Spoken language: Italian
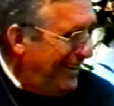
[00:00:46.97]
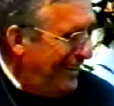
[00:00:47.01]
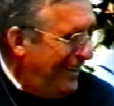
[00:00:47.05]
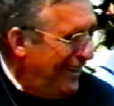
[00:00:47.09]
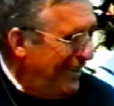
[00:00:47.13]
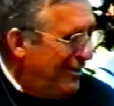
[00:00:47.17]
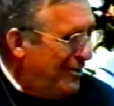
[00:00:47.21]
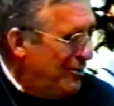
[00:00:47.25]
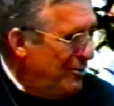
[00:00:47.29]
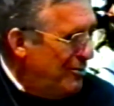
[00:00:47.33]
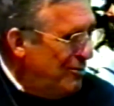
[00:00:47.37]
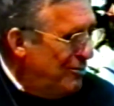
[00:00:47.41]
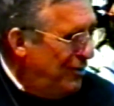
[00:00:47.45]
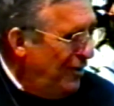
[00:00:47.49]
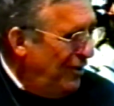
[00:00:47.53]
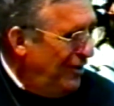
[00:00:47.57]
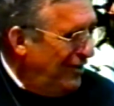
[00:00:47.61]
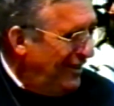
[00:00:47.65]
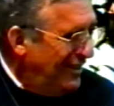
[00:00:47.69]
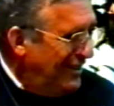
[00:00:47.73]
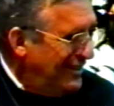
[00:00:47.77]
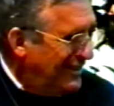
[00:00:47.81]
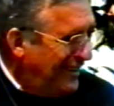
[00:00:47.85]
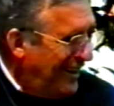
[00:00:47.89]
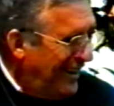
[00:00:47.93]
ecco un buon
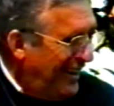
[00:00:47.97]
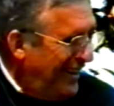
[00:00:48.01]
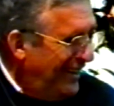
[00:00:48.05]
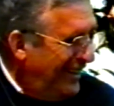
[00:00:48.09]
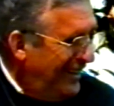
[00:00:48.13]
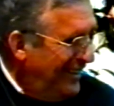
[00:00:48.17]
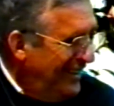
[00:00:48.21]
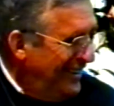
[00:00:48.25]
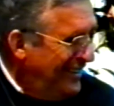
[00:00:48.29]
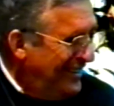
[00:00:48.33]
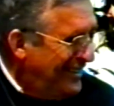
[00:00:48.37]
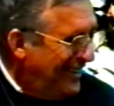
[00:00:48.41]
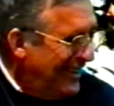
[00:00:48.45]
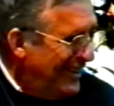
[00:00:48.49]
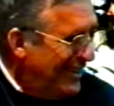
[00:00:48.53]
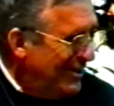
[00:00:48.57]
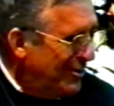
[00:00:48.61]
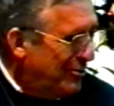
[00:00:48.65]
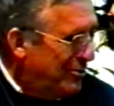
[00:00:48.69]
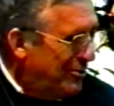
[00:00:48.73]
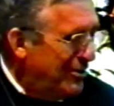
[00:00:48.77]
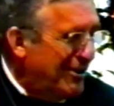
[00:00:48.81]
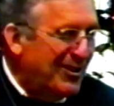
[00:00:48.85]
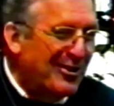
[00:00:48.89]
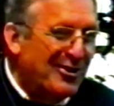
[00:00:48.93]
israelita in
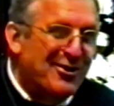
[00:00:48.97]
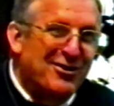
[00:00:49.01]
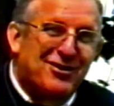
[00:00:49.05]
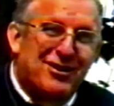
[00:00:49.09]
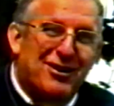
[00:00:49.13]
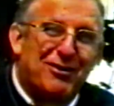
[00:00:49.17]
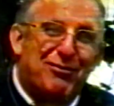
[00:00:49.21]
cui non c'è